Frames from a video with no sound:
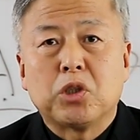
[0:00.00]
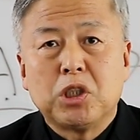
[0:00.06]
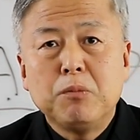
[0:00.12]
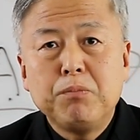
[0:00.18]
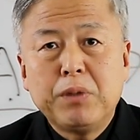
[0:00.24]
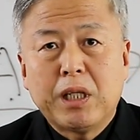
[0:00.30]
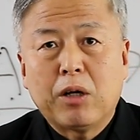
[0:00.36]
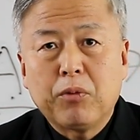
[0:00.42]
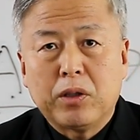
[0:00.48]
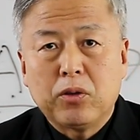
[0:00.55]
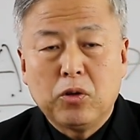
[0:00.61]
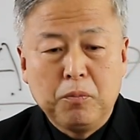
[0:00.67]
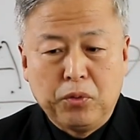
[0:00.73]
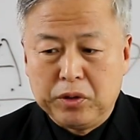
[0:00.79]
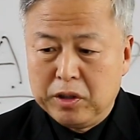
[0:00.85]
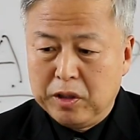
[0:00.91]
신비라고 하는
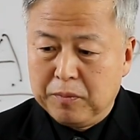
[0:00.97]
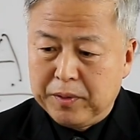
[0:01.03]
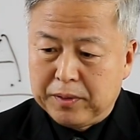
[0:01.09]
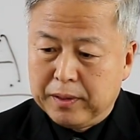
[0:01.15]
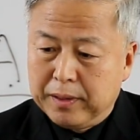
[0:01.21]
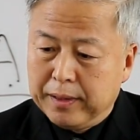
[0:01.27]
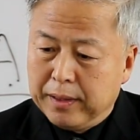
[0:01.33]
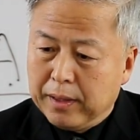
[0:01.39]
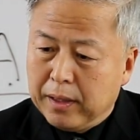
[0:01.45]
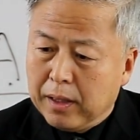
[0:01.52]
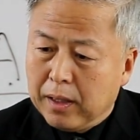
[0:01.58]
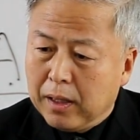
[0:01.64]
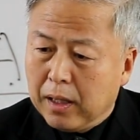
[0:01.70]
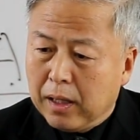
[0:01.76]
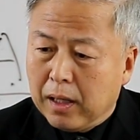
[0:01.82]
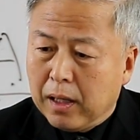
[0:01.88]
건 뭐냐면
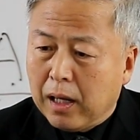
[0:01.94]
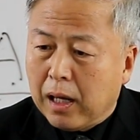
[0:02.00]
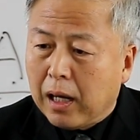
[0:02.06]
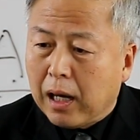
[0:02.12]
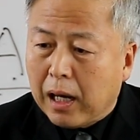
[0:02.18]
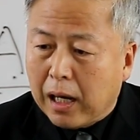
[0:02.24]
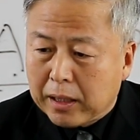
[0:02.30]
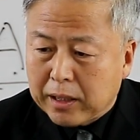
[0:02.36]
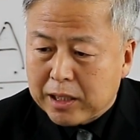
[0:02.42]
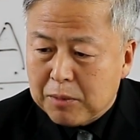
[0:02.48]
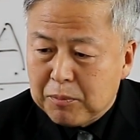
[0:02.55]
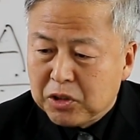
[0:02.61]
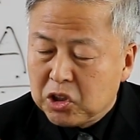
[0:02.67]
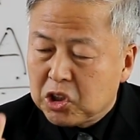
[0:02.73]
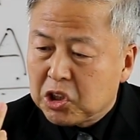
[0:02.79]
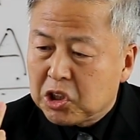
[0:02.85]

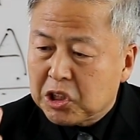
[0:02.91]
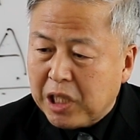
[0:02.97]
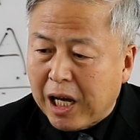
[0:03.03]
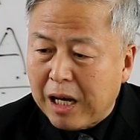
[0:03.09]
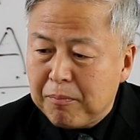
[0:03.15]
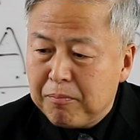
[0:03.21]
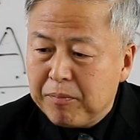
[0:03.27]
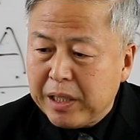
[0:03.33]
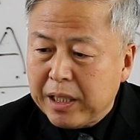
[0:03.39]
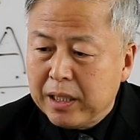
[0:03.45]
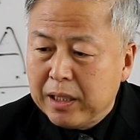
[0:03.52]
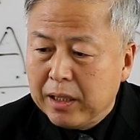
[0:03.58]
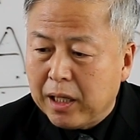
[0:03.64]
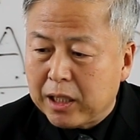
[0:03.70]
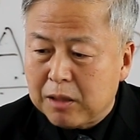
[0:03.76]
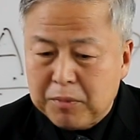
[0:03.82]
하나님은 참
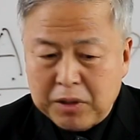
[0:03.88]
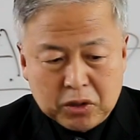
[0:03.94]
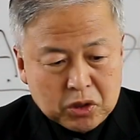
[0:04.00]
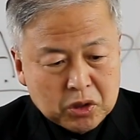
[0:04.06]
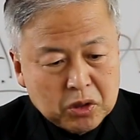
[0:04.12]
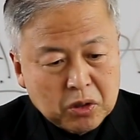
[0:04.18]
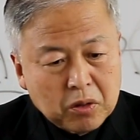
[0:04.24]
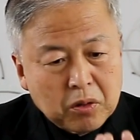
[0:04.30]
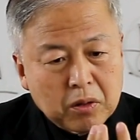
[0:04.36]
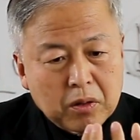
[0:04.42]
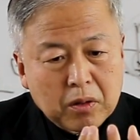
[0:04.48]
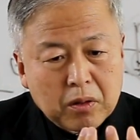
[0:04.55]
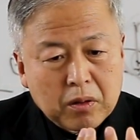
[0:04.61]
인간이면서